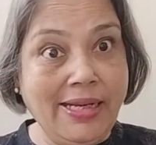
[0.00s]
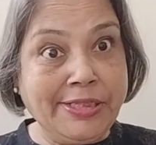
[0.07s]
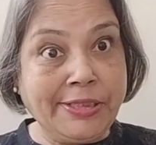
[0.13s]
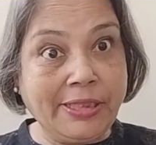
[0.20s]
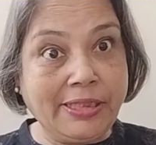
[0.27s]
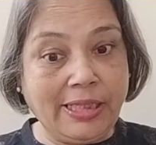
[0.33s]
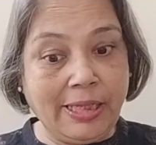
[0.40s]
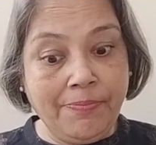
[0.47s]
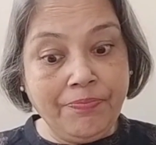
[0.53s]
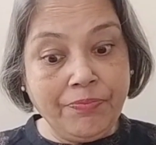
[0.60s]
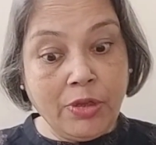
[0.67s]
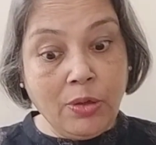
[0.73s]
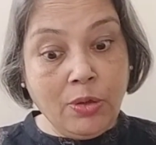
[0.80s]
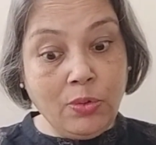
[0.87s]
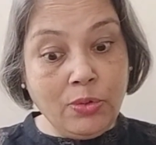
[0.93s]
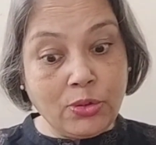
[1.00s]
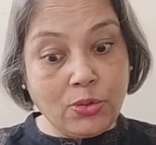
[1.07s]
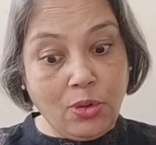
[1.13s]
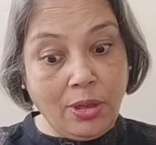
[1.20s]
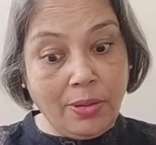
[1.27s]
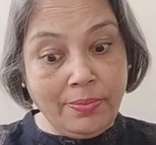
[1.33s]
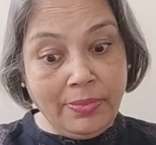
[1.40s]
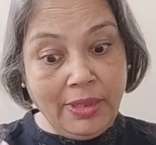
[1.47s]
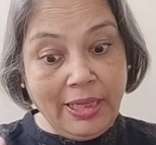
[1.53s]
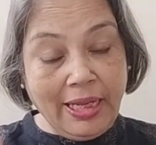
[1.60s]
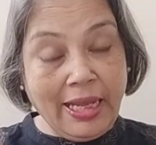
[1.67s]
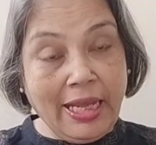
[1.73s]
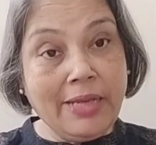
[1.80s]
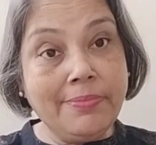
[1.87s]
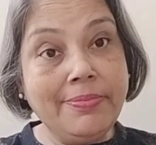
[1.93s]
नहीं सकते उसको हम
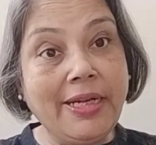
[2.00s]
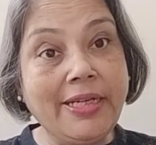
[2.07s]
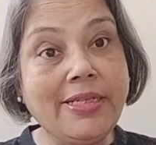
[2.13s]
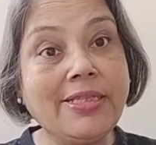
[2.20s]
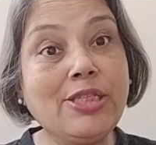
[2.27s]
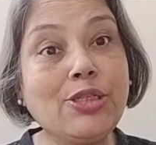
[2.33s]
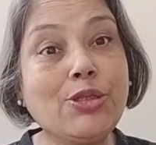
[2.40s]
एक मेडिसिन